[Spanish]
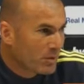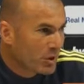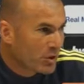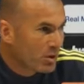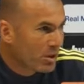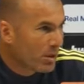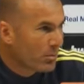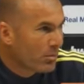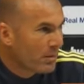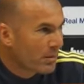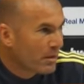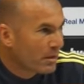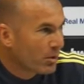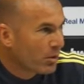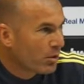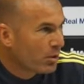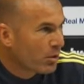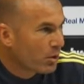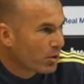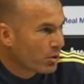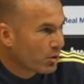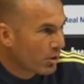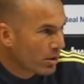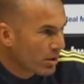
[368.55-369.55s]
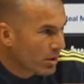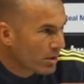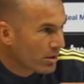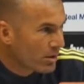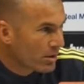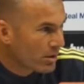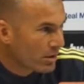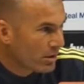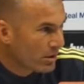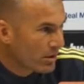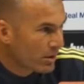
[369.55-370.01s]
nos han metido dos goles